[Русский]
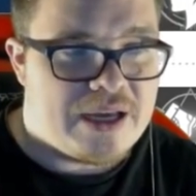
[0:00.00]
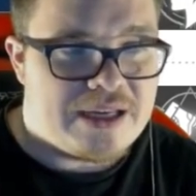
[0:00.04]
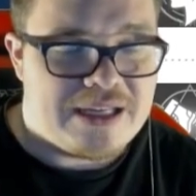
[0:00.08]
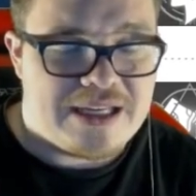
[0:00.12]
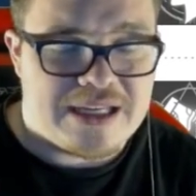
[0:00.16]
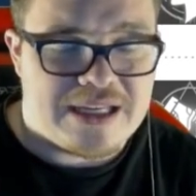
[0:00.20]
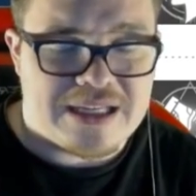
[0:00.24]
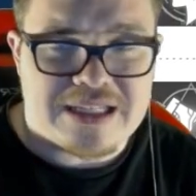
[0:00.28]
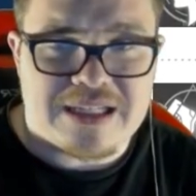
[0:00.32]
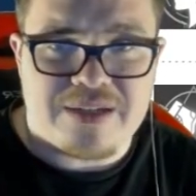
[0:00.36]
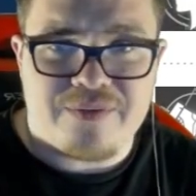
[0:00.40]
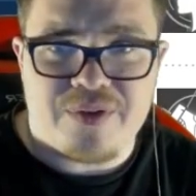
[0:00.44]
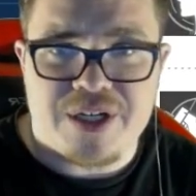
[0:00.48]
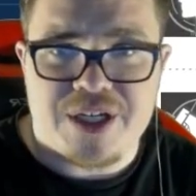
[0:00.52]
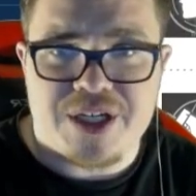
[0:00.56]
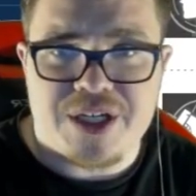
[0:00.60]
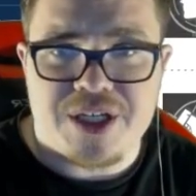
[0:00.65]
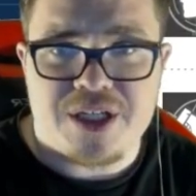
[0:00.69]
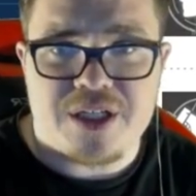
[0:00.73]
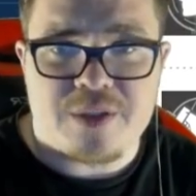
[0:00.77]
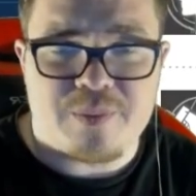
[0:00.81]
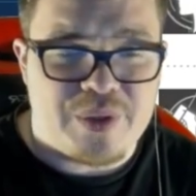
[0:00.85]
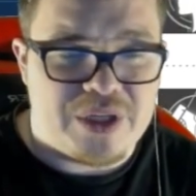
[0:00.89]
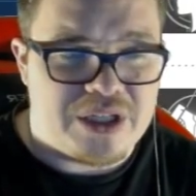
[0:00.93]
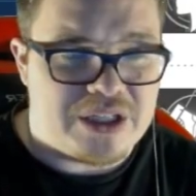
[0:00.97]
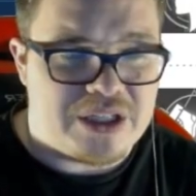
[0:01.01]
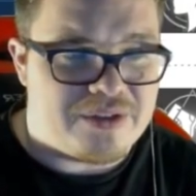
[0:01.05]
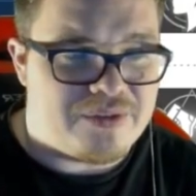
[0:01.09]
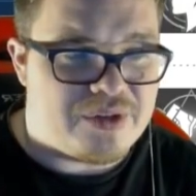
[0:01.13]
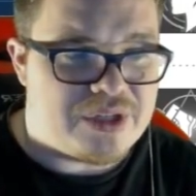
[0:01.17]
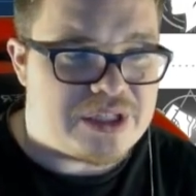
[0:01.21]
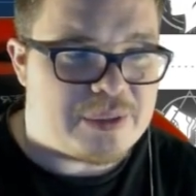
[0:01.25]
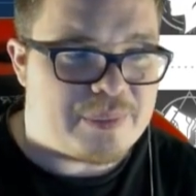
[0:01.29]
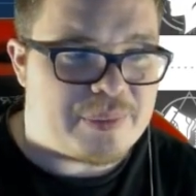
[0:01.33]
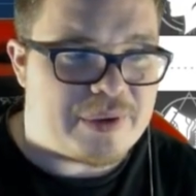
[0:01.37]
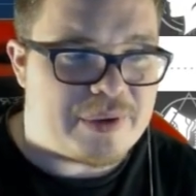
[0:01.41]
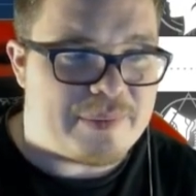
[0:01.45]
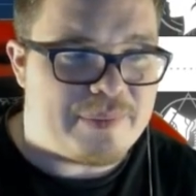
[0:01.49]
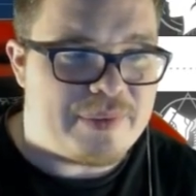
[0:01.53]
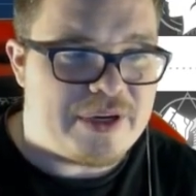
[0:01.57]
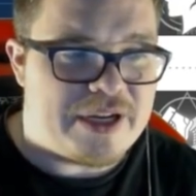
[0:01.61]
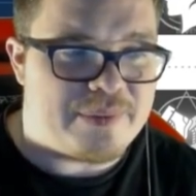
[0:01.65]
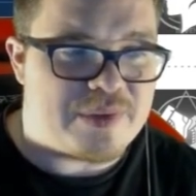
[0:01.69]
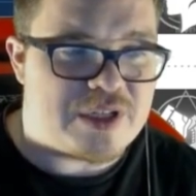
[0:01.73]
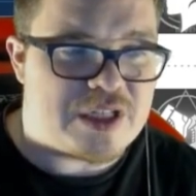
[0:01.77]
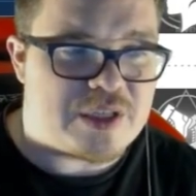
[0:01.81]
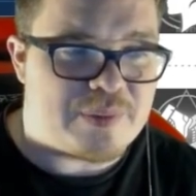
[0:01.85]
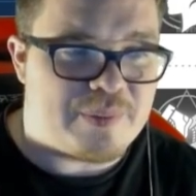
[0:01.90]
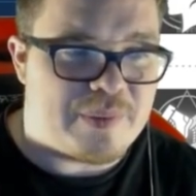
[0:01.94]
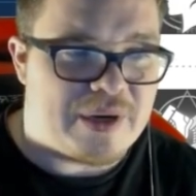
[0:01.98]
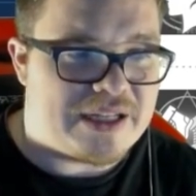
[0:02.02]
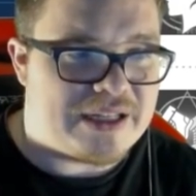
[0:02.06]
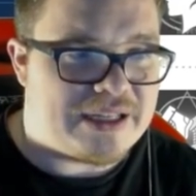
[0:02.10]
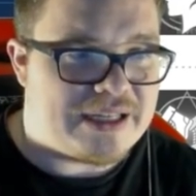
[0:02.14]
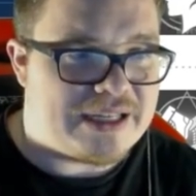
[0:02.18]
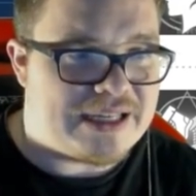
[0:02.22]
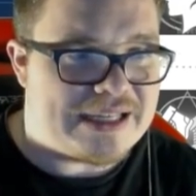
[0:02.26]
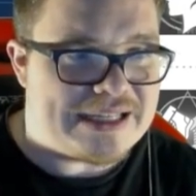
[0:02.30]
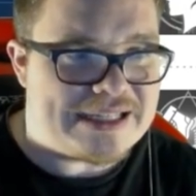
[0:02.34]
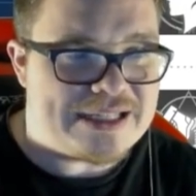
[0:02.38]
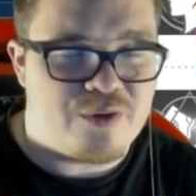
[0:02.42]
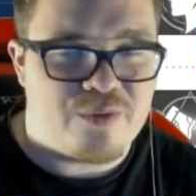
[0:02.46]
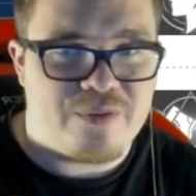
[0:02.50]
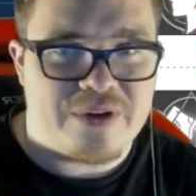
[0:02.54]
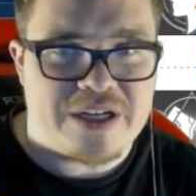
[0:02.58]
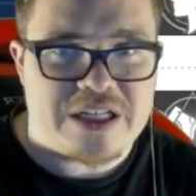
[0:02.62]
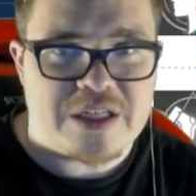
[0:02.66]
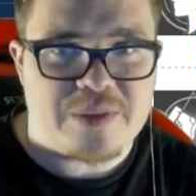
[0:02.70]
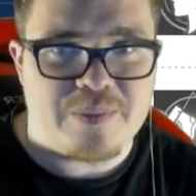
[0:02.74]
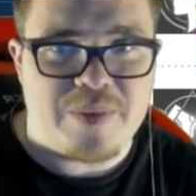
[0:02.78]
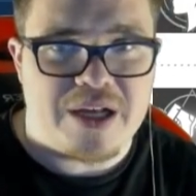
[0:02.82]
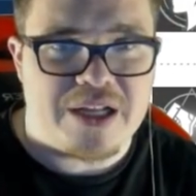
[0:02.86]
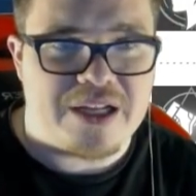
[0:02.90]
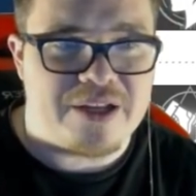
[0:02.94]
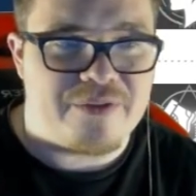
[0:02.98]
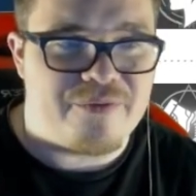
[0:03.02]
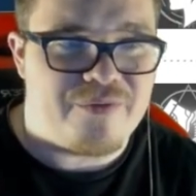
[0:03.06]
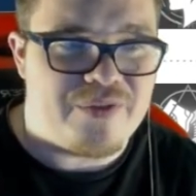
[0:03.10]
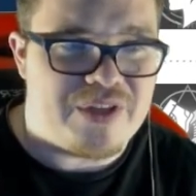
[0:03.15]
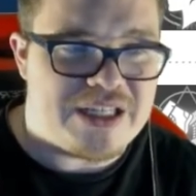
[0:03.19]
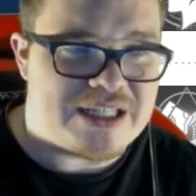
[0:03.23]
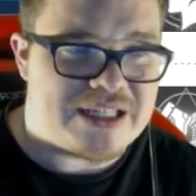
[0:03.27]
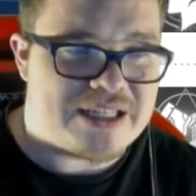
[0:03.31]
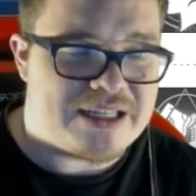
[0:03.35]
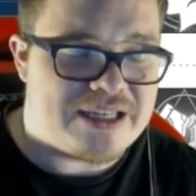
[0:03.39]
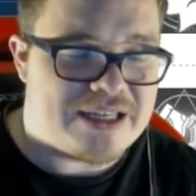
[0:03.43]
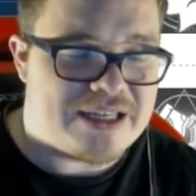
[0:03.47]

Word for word: Если вы испытываете проблемы с маной, если у вас мало виз,